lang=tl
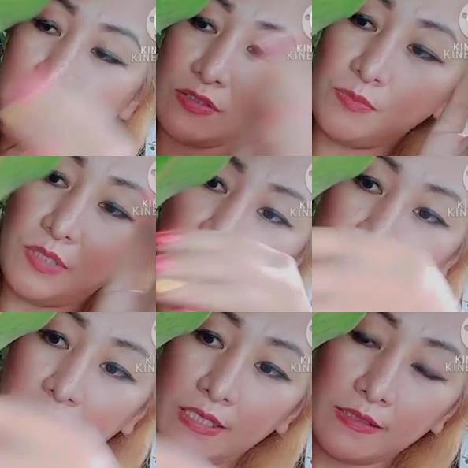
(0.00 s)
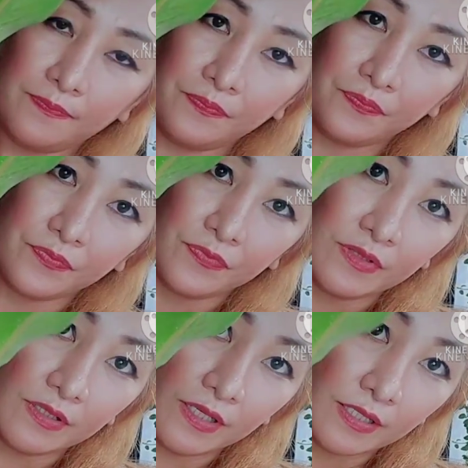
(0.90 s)
Sobrang bigat.
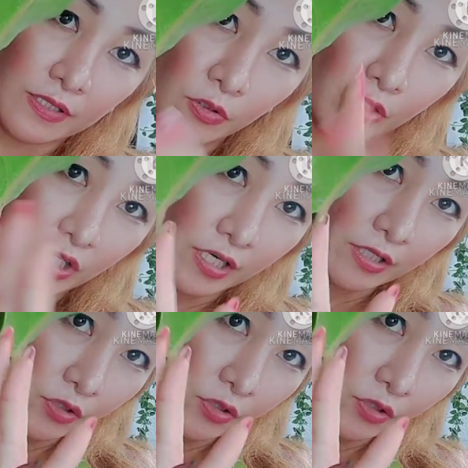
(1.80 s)
Ito, ito